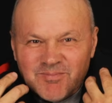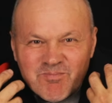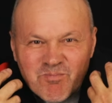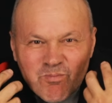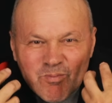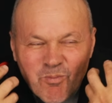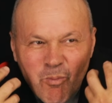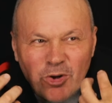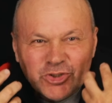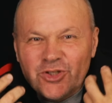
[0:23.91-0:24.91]

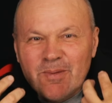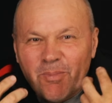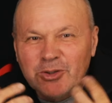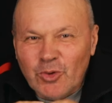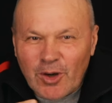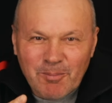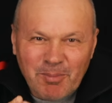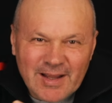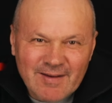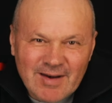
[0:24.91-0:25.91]
мощным потоком
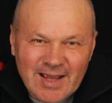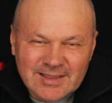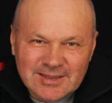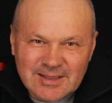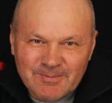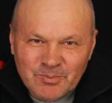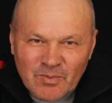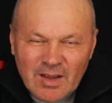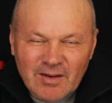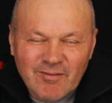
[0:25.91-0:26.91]
проявляется
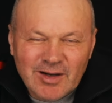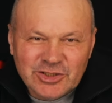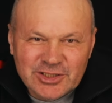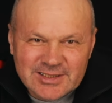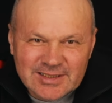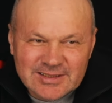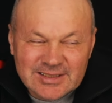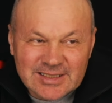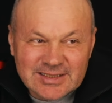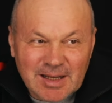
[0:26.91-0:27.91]
в ваших
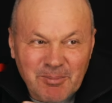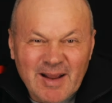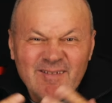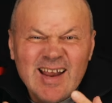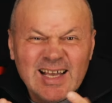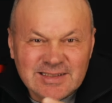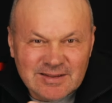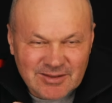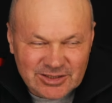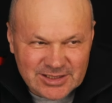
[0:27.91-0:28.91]
сердцах,
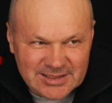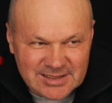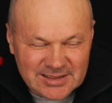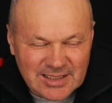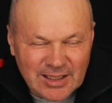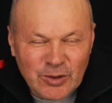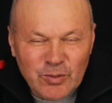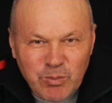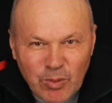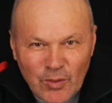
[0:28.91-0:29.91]
проявляется в ваших сердцах
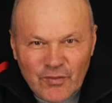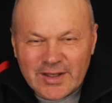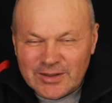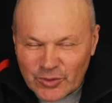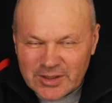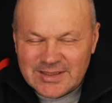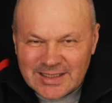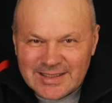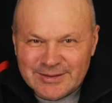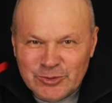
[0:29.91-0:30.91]
любовь, которая
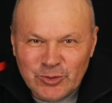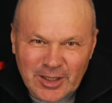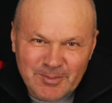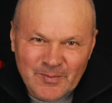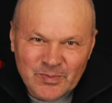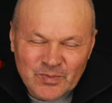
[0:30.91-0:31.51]
излилась Духом